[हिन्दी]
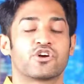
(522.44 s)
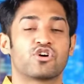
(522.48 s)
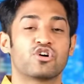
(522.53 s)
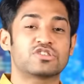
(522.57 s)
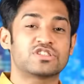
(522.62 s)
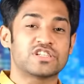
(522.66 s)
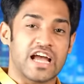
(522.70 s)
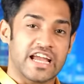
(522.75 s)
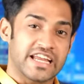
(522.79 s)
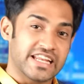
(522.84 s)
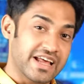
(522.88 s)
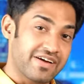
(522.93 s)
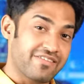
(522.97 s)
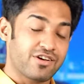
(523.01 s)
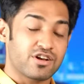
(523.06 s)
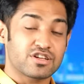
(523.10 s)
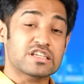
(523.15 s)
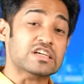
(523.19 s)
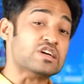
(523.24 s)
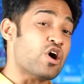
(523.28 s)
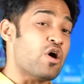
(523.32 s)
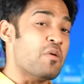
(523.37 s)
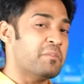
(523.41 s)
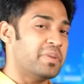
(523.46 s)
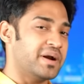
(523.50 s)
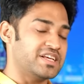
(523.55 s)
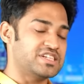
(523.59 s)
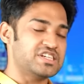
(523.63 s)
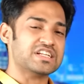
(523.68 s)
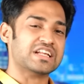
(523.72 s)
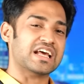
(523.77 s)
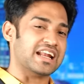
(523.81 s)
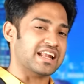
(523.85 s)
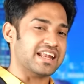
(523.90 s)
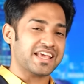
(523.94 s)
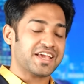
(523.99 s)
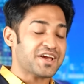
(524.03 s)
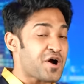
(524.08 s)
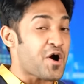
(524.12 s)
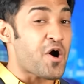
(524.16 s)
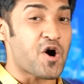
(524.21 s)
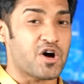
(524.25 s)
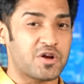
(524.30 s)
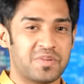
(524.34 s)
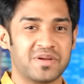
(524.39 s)
देखो चाइना वालों से कंपटीशन करने के
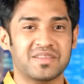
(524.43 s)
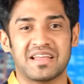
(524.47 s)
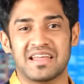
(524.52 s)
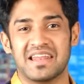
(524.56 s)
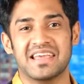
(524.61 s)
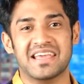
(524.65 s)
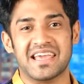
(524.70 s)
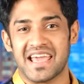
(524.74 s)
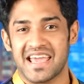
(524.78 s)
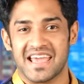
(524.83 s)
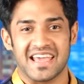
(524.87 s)
और भी तरीके